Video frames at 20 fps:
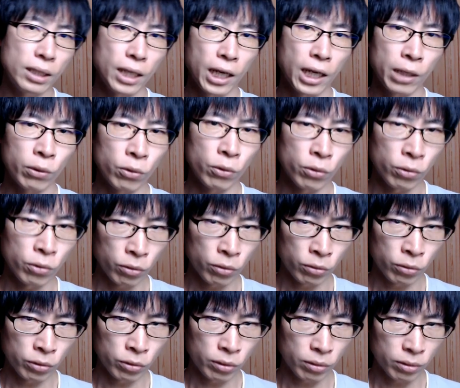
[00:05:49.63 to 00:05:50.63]
あ
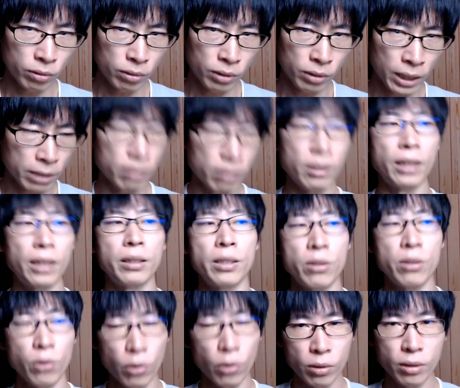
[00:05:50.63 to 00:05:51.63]
のやつなんで
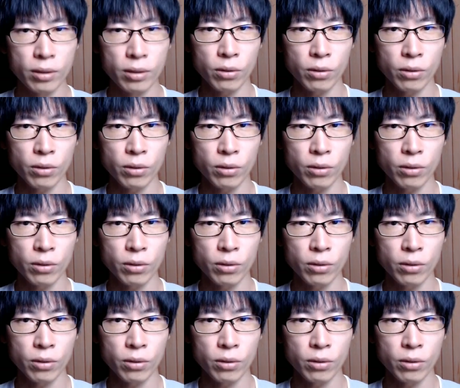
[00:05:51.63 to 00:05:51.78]
すよ。